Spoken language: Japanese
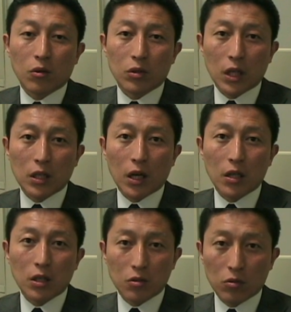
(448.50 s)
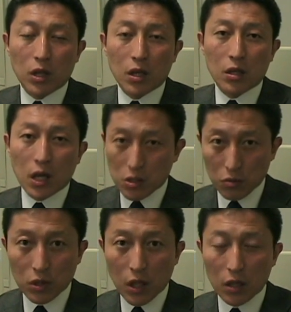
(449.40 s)
この戦いに挑んで勝ち
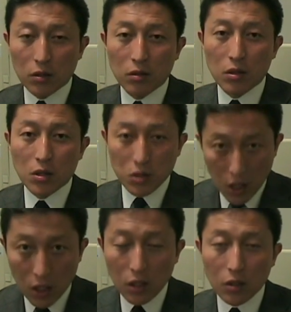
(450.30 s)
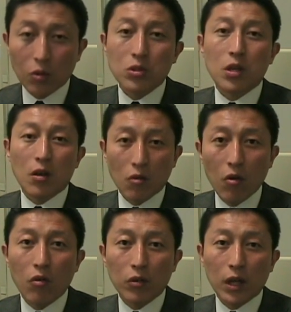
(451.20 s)
抜きたいぜひご支援
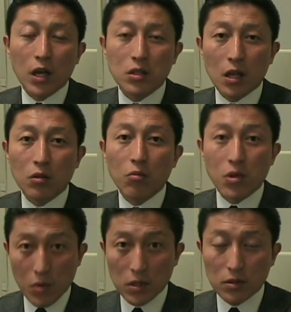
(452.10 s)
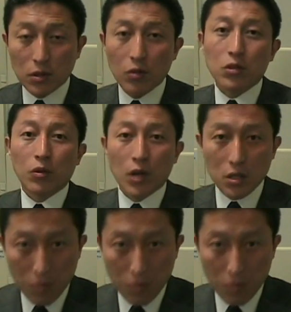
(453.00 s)
をお願いしたいと思いますよろしくお願い